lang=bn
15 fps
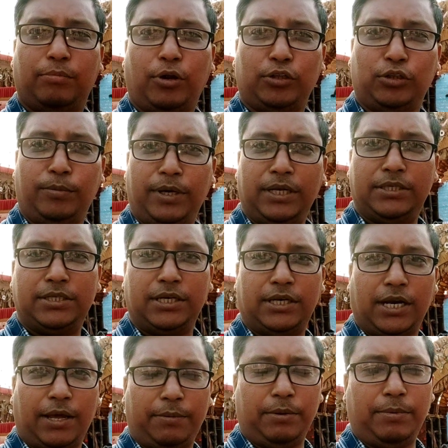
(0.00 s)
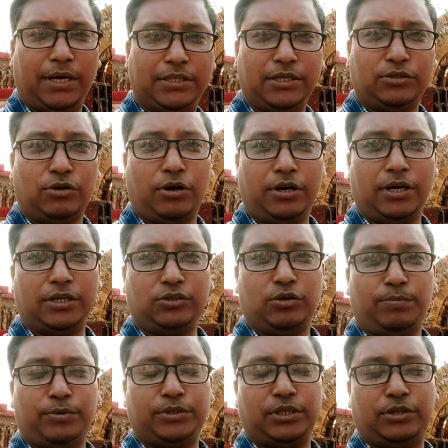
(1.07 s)
বর্তমানে যে ক্লাবে বা যে সঙ্গে
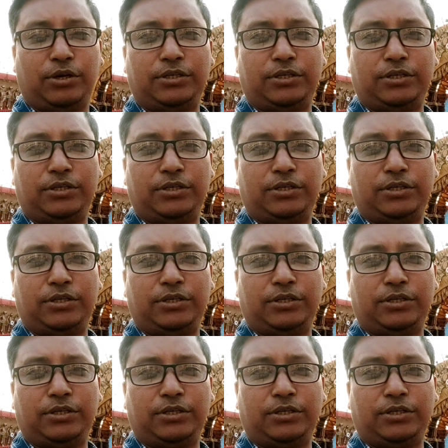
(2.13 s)
সত্যি